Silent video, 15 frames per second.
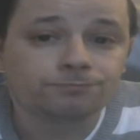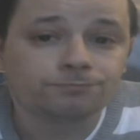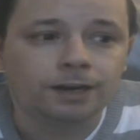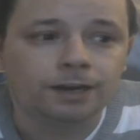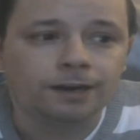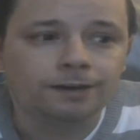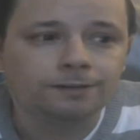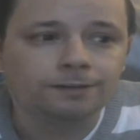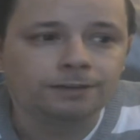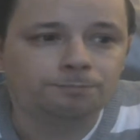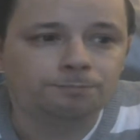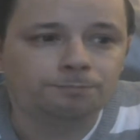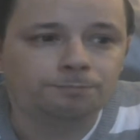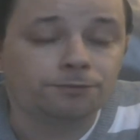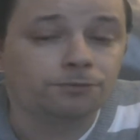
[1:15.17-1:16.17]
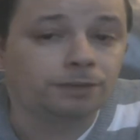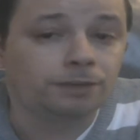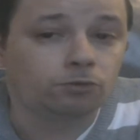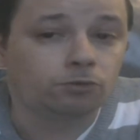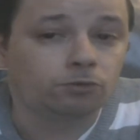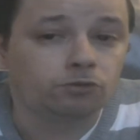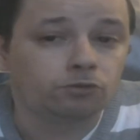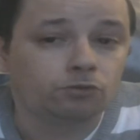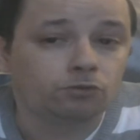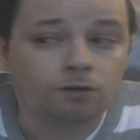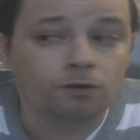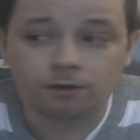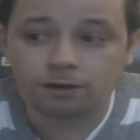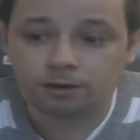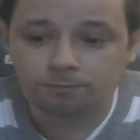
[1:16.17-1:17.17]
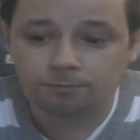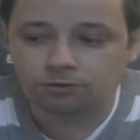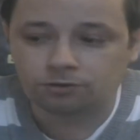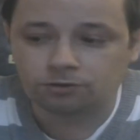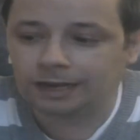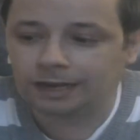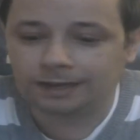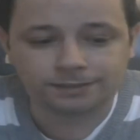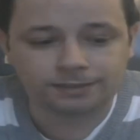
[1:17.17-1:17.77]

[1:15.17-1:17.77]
Voilà, et pas de n'importe quoi, euh, parce que là,